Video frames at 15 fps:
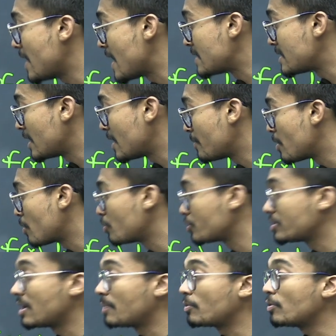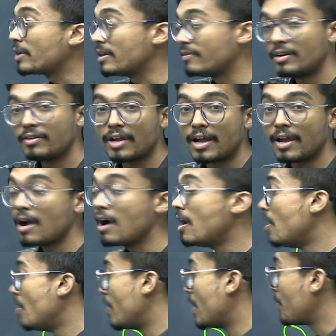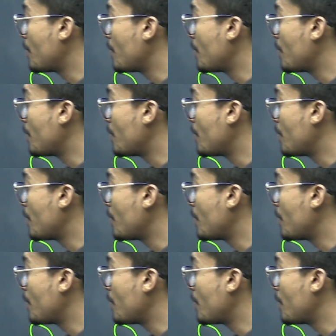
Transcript: है ऐसा टाइप का क्वेश्चन आपको गिवन रहेगा और